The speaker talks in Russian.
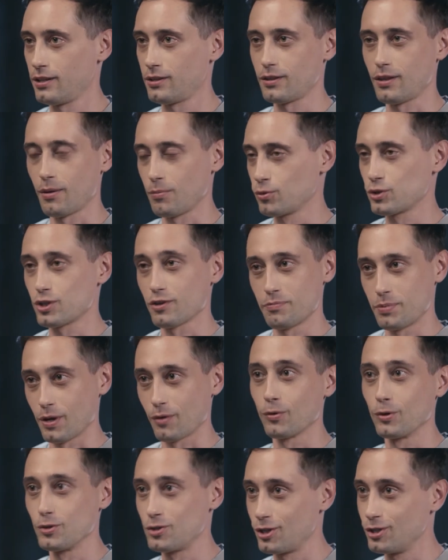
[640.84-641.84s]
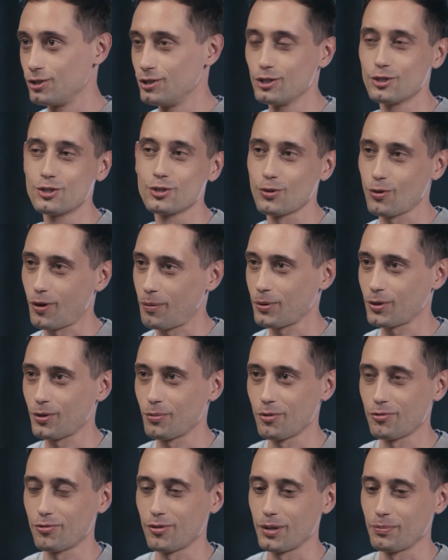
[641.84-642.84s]
это там уже в первую очередь диджитал, а
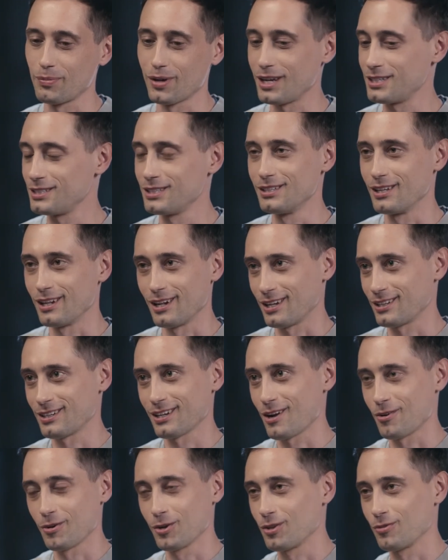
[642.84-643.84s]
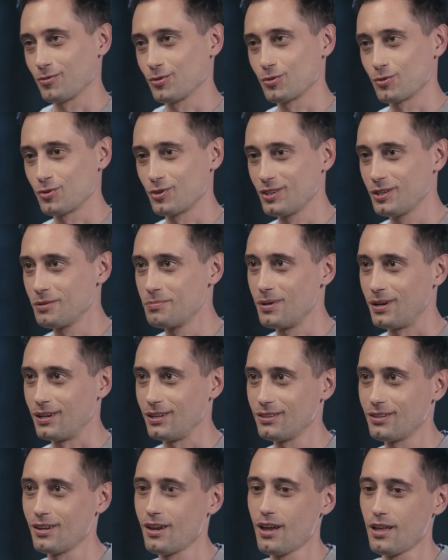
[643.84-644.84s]
потом офлайн магазин Или это какой-то вот гибрид?
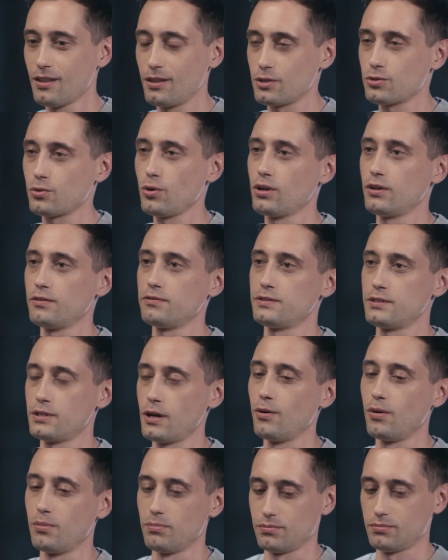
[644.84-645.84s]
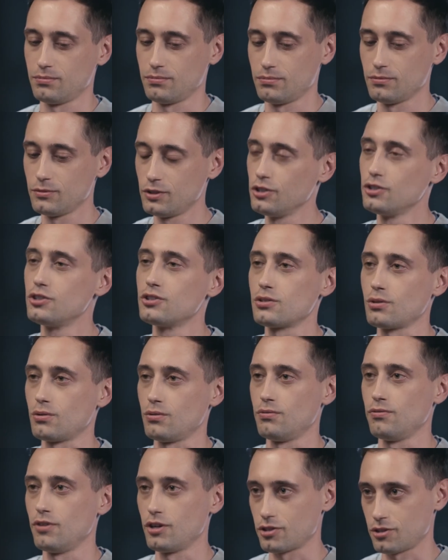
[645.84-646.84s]
гибрид, насколько в целом
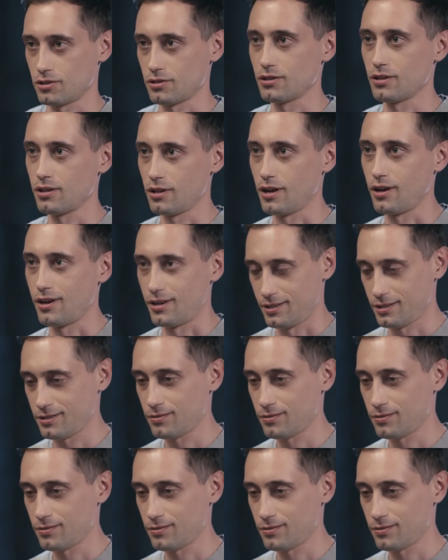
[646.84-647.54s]
диджитал важен для